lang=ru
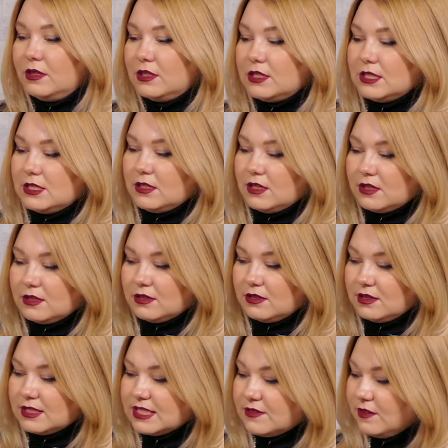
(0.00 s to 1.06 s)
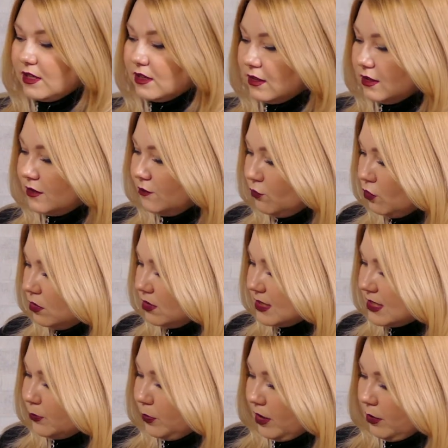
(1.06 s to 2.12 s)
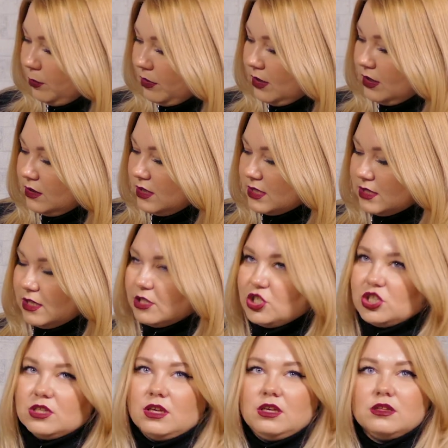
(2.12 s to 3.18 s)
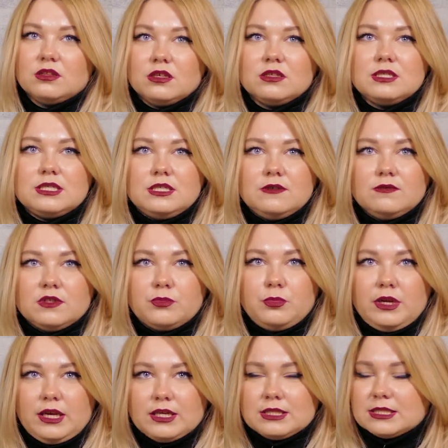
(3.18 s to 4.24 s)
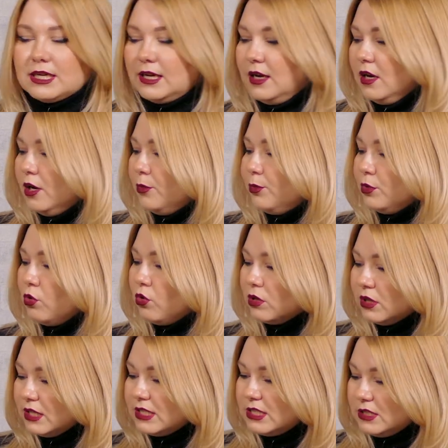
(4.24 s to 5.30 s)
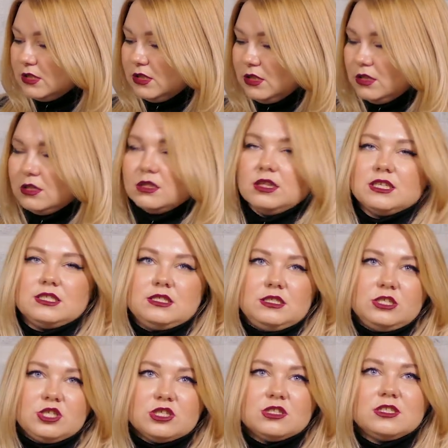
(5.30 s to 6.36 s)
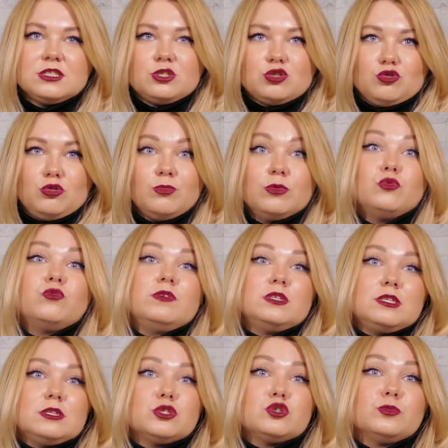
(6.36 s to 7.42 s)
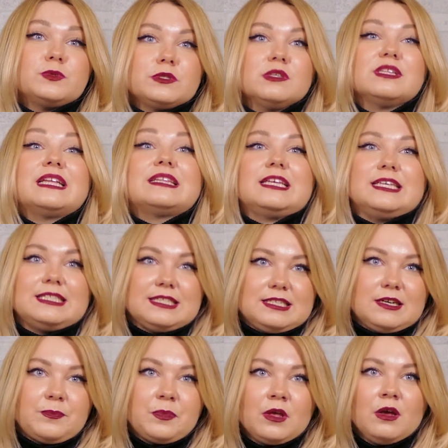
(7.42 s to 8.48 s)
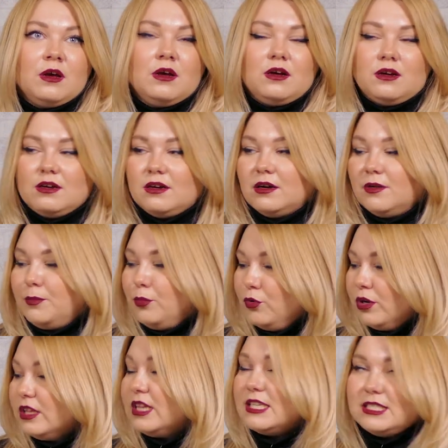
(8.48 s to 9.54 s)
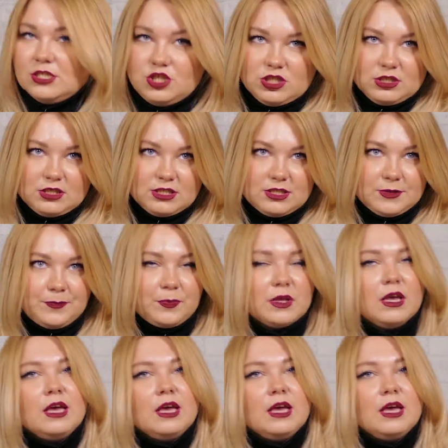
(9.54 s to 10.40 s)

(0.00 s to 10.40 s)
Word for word: видите, э, светлые волосы приобрели достаточно интенсивный блеск, плотность и эластичность, что мы увидели, собственно, на тесте э, по эластичности.